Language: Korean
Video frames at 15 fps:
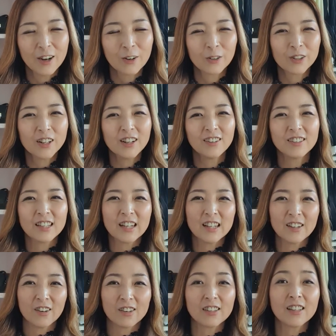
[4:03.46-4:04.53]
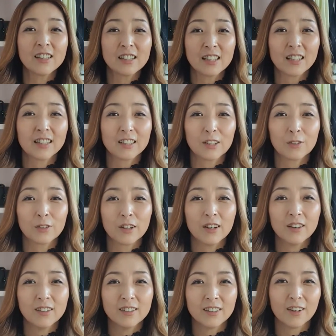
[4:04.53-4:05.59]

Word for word: 오늘 영상 여기서 인사드리고요.